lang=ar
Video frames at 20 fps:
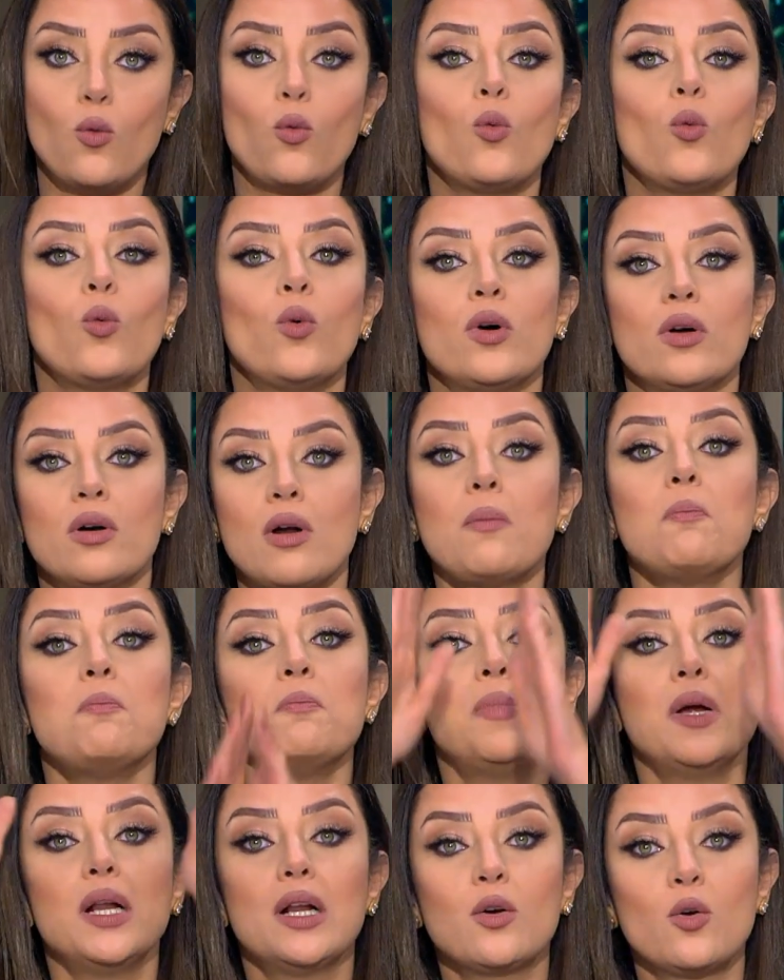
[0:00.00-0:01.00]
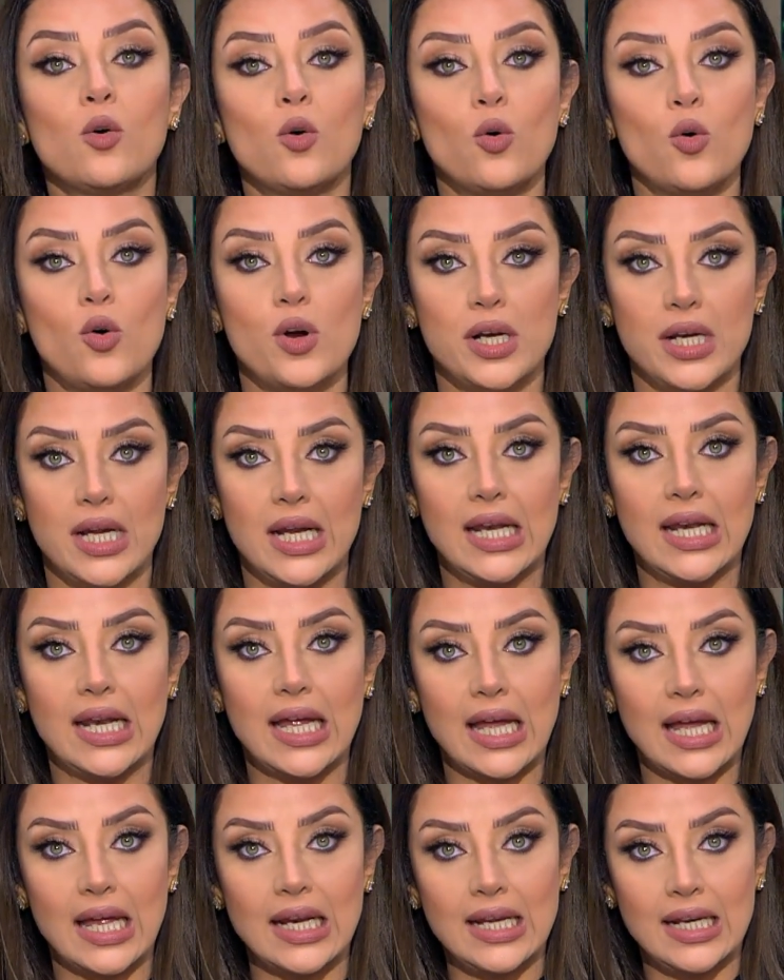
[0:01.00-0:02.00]
ورب الكون اللي
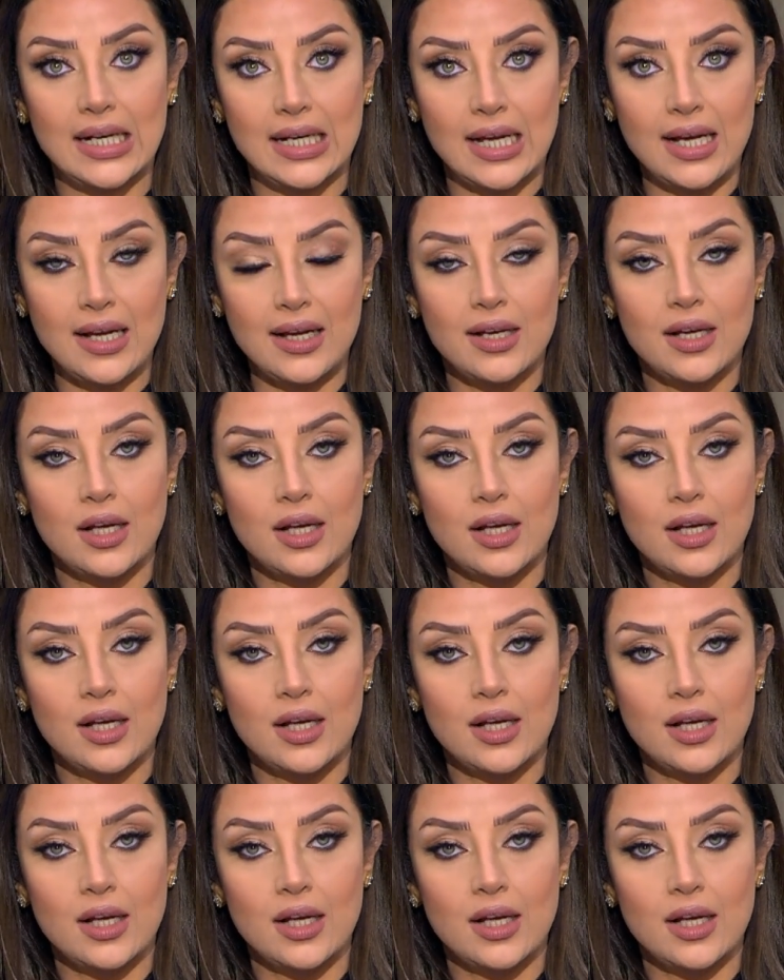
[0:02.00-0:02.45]
خلقنا